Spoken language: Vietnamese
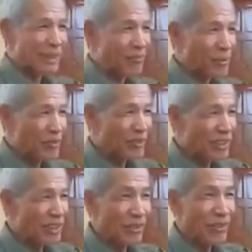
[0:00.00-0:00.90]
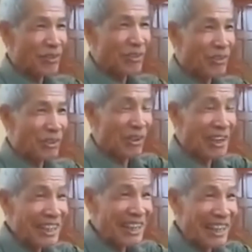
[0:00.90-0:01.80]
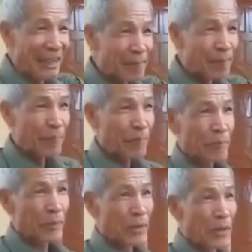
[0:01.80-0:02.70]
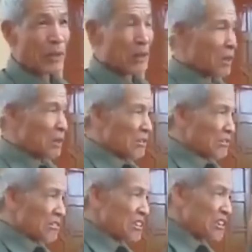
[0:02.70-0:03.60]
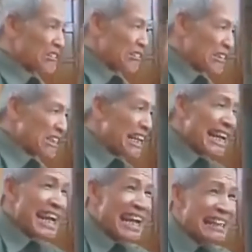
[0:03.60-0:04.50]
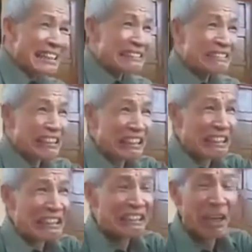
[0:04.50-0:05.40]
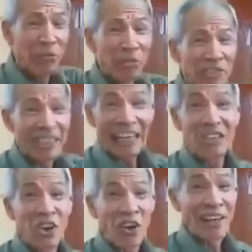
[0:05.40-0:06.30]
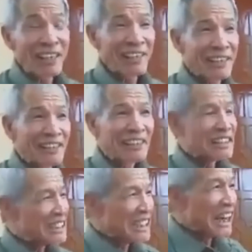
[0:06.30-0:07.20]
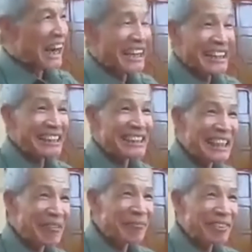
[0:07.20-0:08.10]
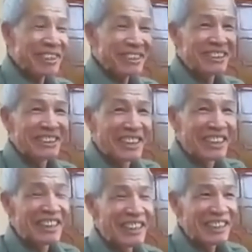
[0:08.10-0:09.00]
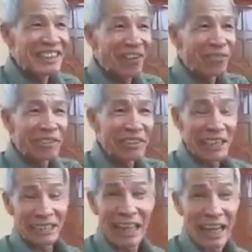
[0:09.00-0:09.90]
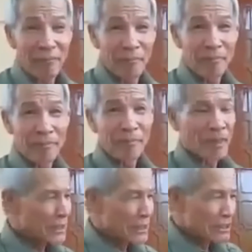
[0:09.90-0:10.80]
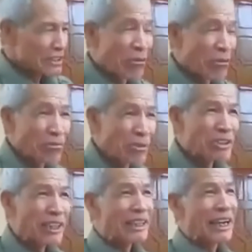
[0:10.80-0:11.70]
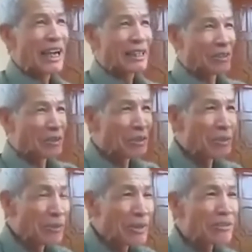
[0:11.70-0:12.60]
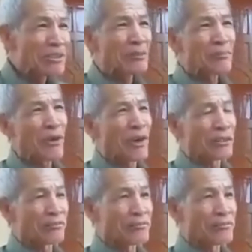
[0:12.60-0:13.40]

Đừng nghe Cộng sản nói, nói là, nhìn Cộng sản làm Đừng nghe những gì Cộng sản nói Hãy xem những gì Cộng sản làm Sông có thể cạn, núi có thể mòn